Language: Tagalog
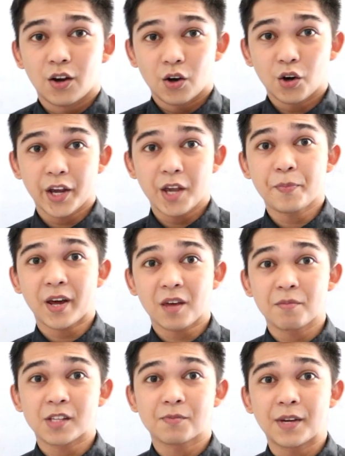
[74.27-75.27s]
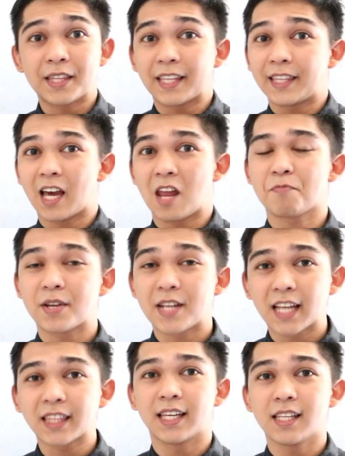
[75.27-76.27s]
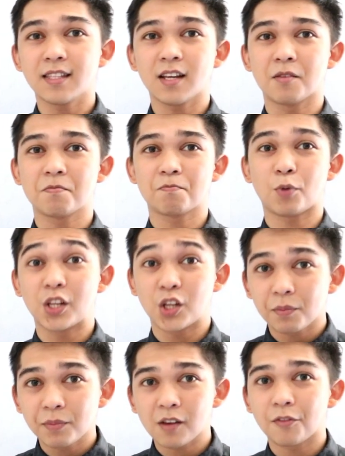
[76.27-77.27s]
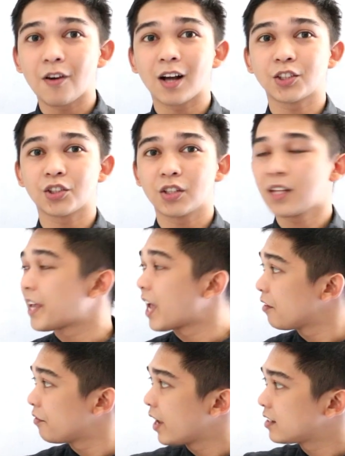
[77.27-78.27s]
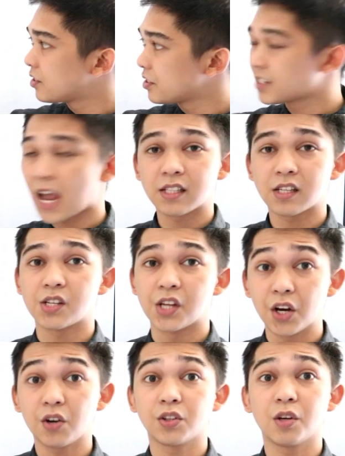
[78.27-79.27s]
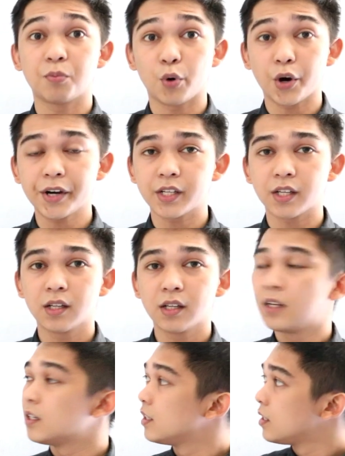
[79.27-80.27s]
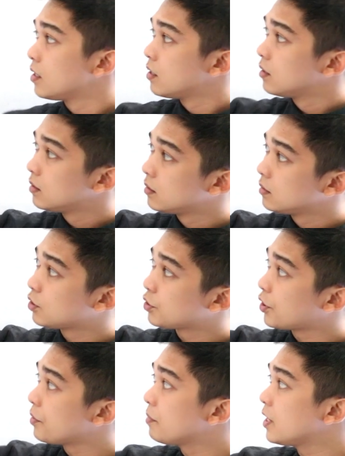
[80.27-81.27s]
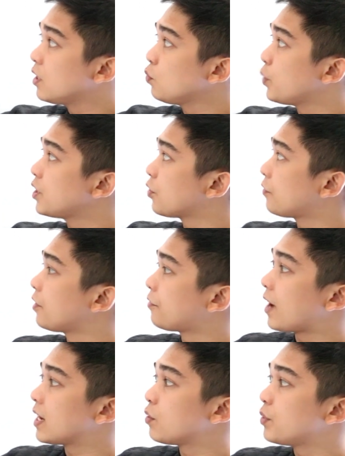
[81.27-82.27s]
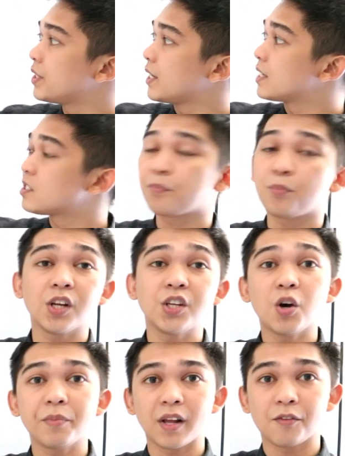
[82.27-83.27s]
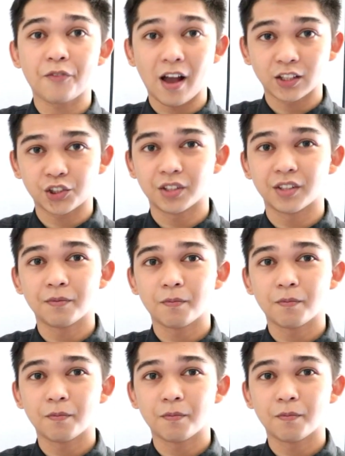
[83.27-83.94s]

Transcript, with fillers: Okay, para mas maintindihan pa natin ang polynomial function, I have exercises here on the board. Determine which of the following is a polynomial function.